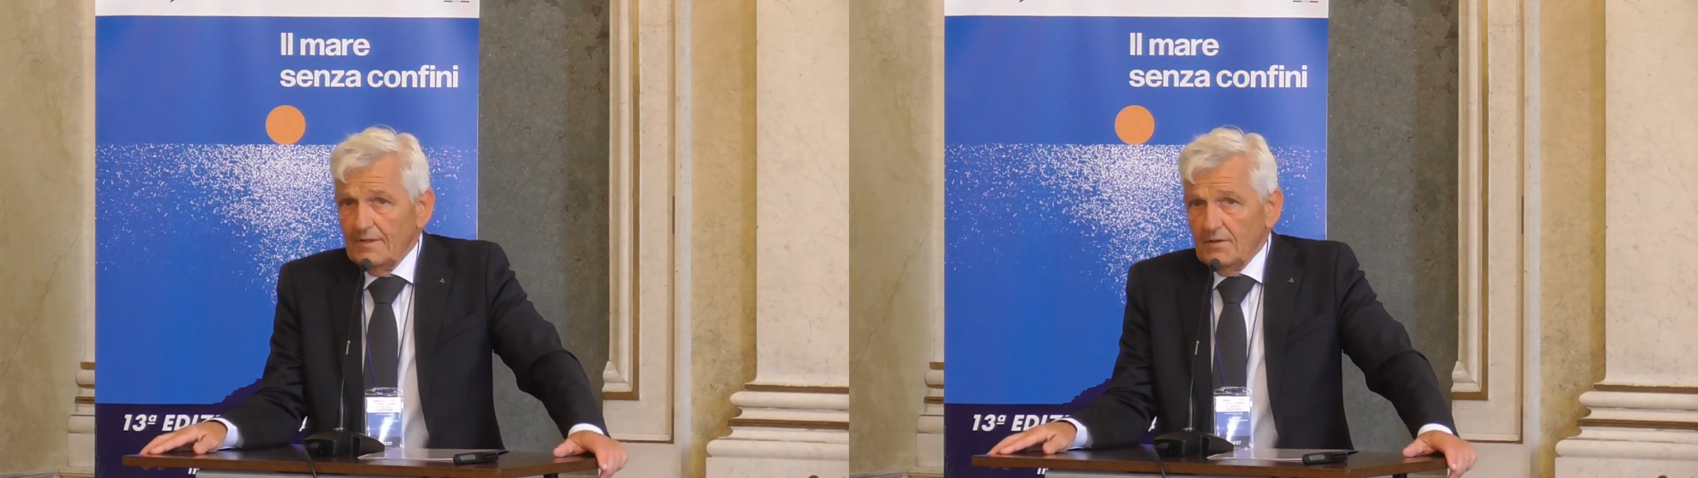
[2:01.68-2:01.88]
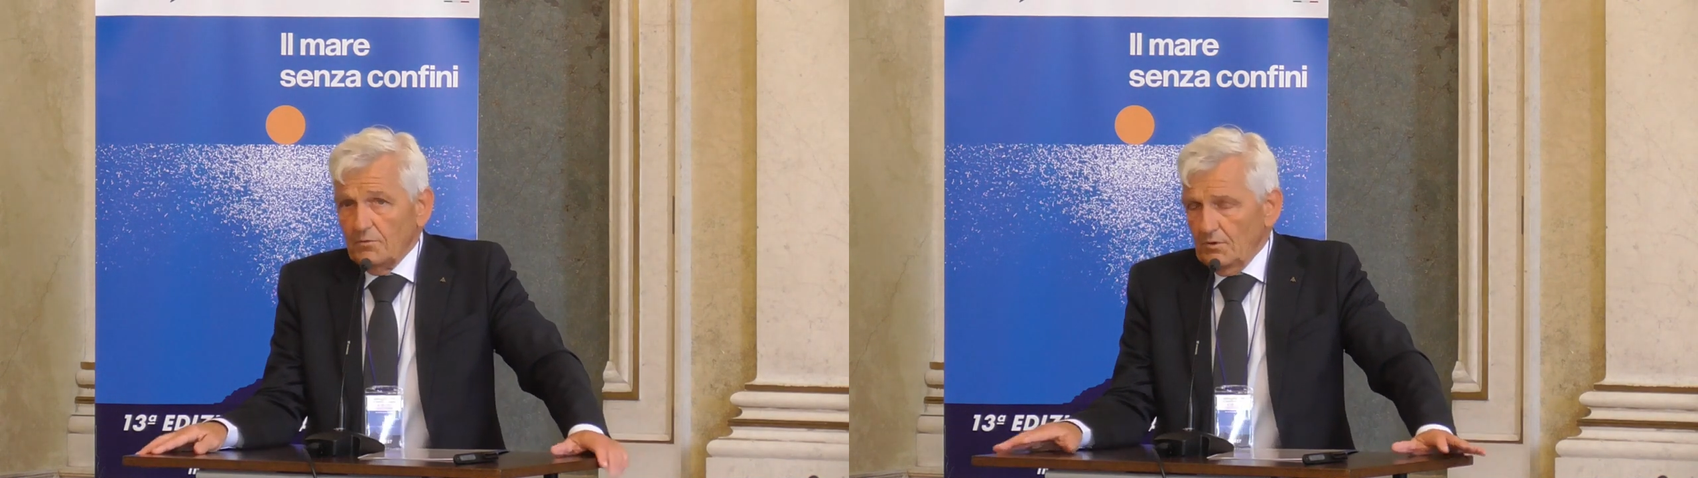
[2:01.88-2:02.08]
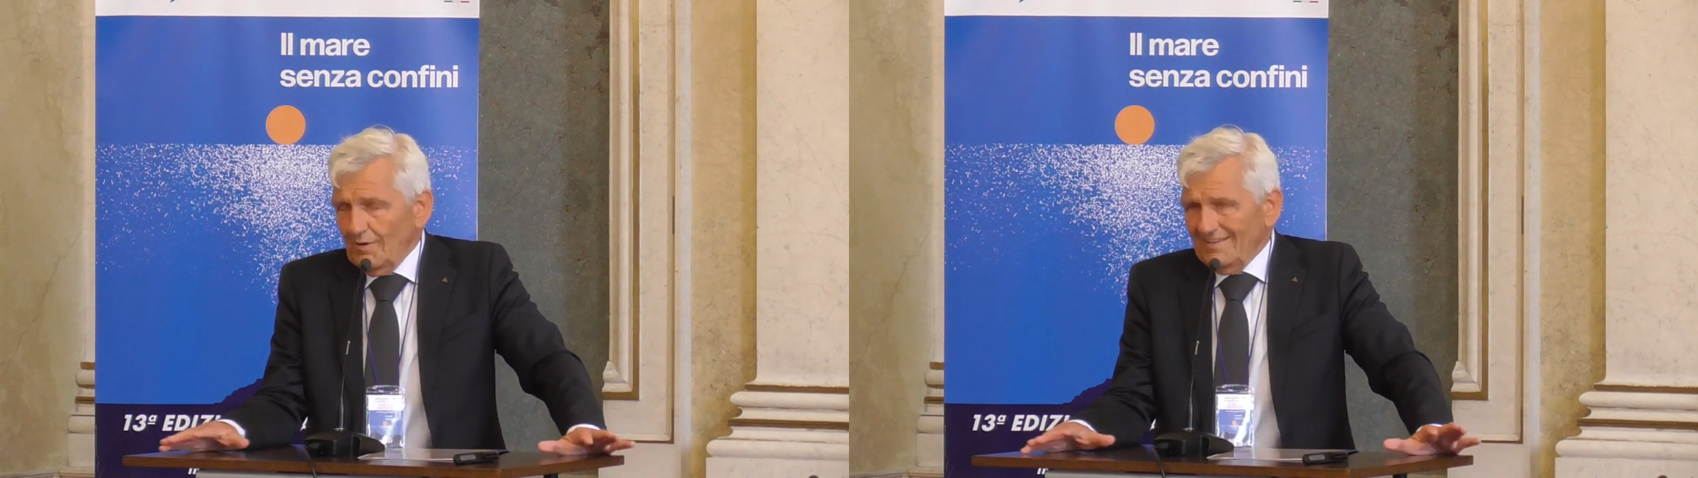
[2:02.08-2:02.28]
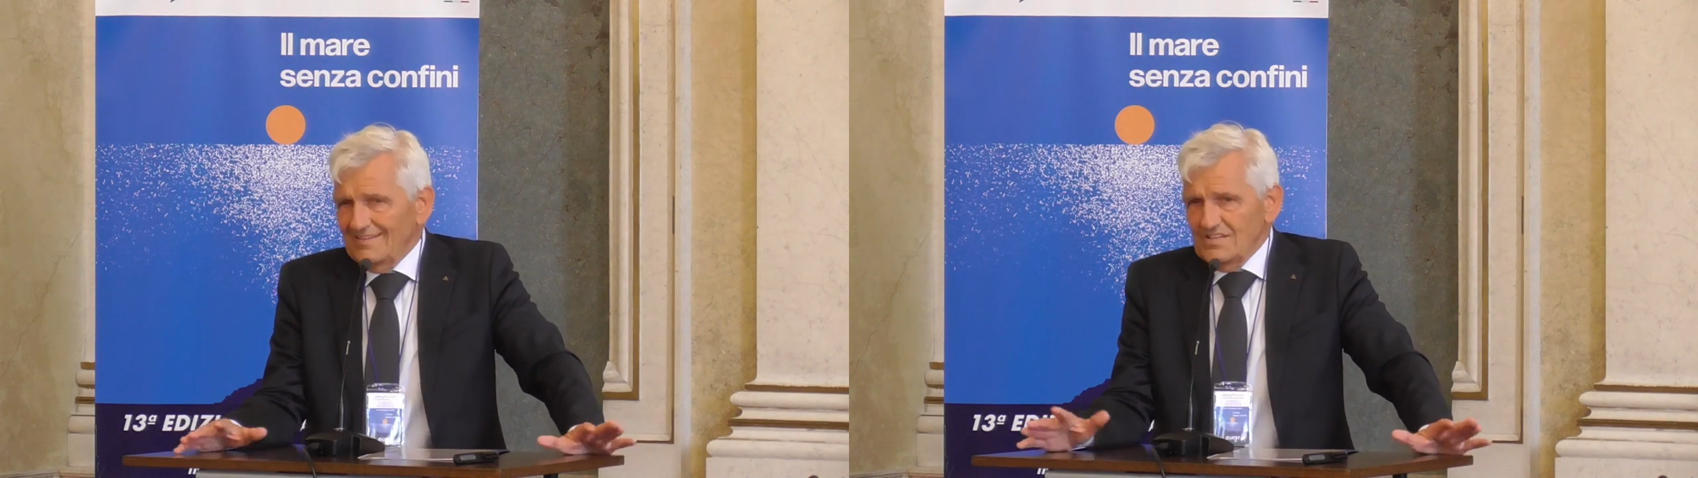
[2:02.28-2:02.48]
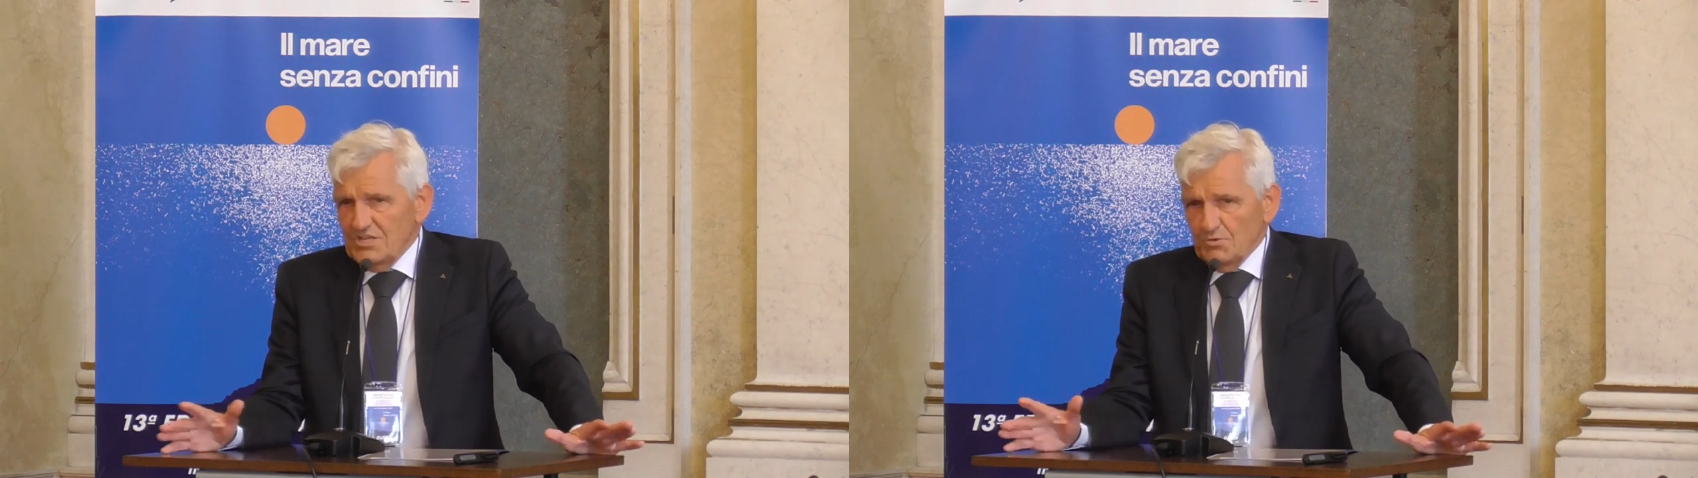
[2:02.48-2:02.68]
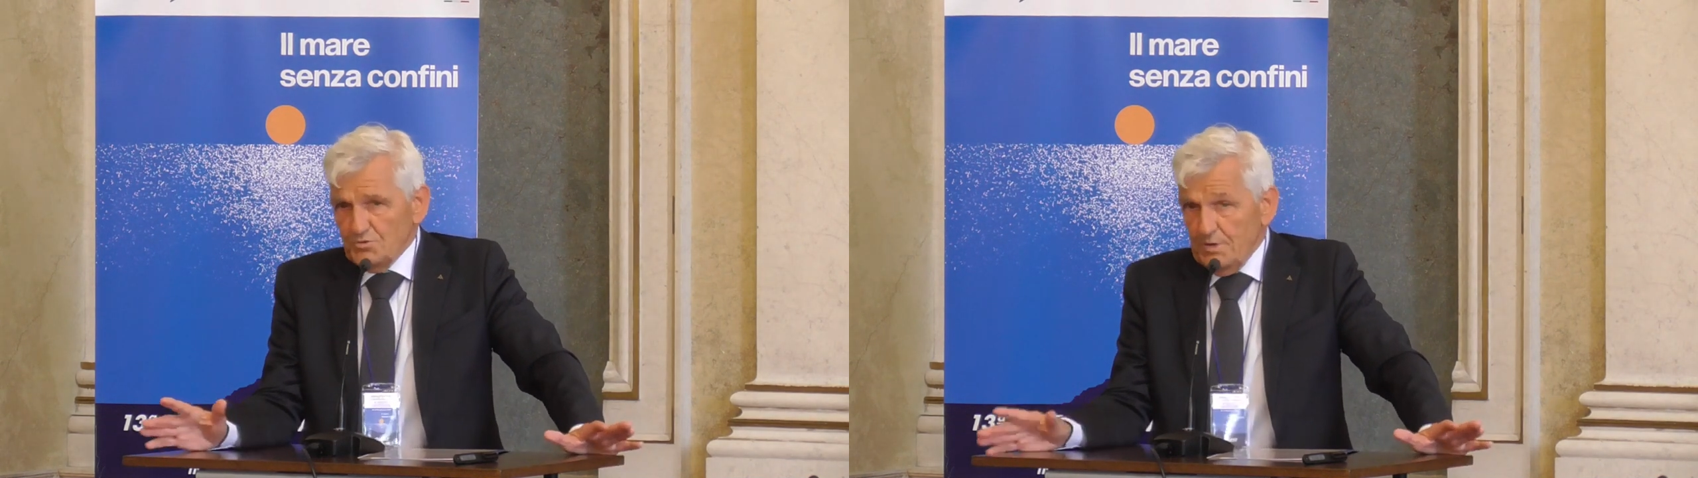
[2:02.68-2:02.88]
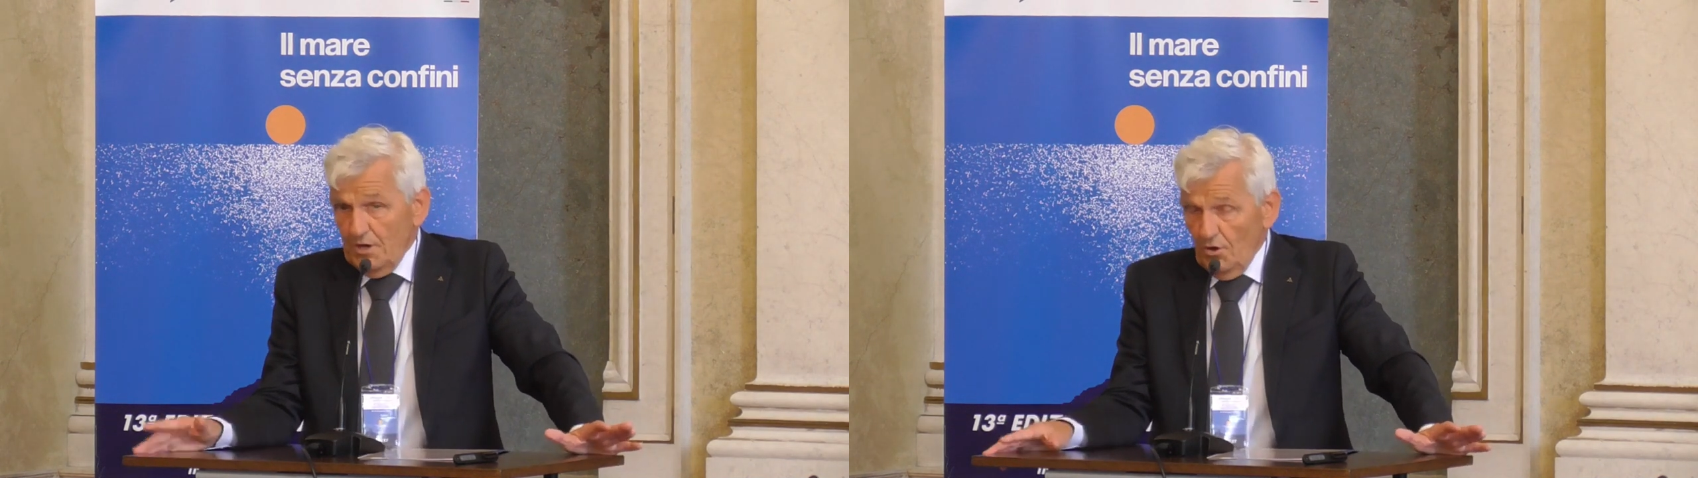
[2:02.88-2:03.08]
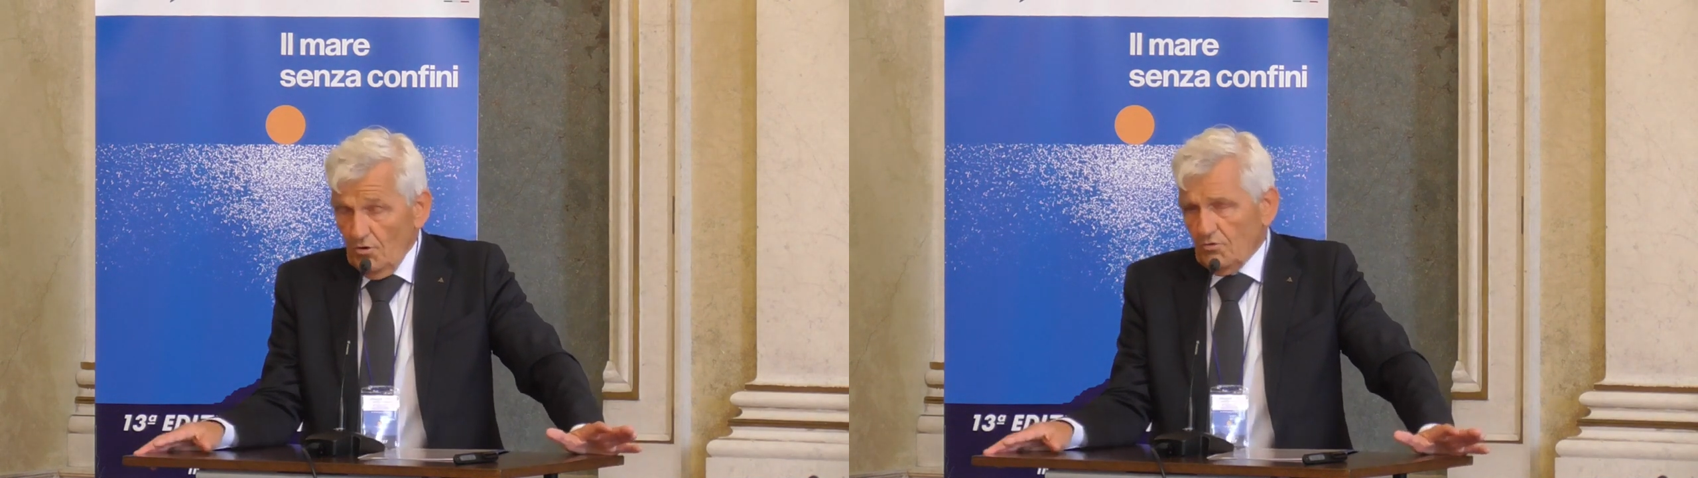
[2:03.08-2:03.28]
Quindi un grandissimo
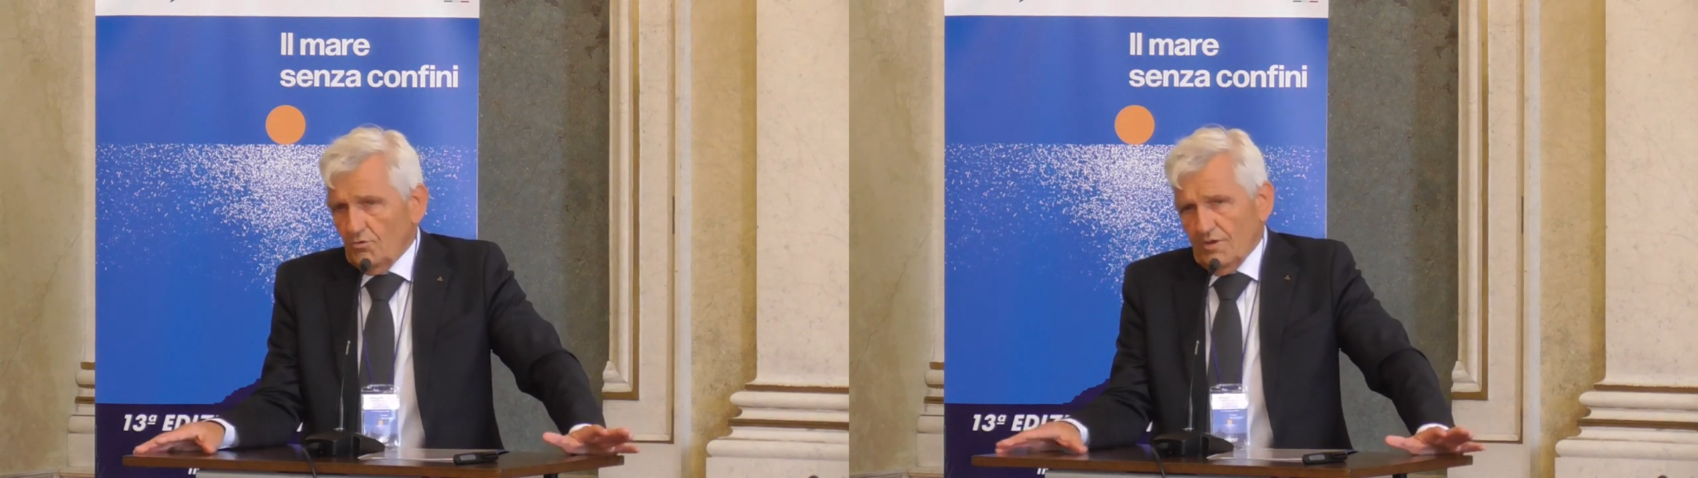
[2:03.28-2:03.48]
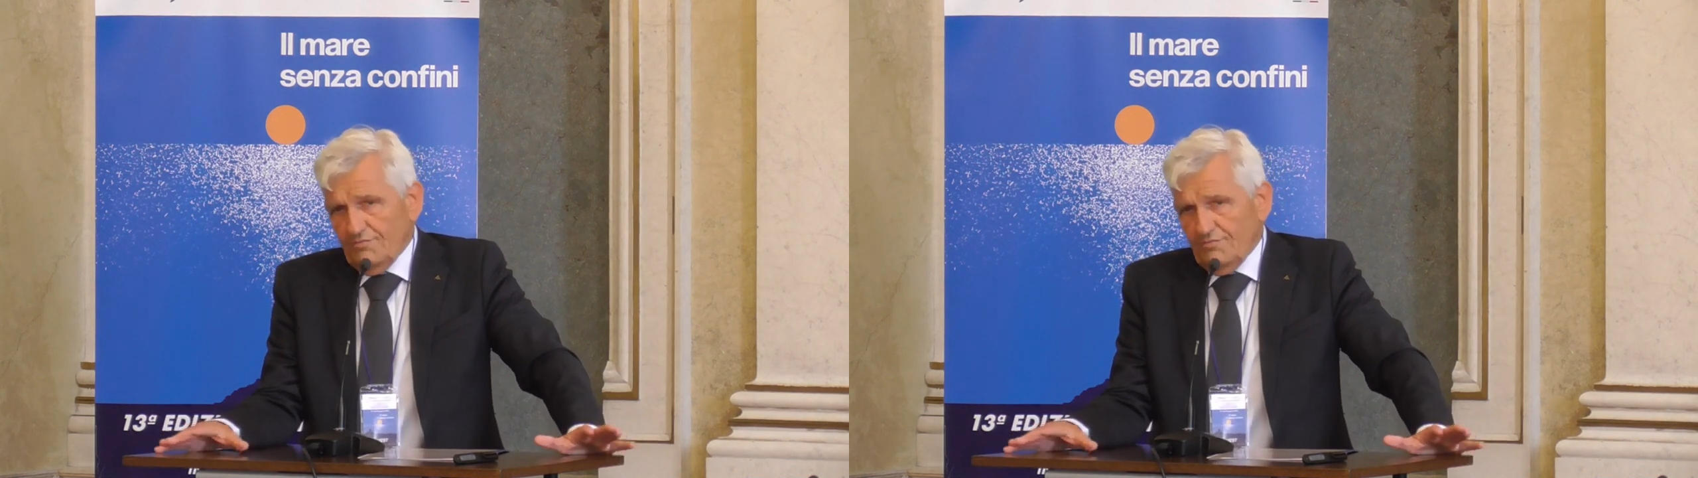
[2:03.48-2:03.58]
speleologo che ha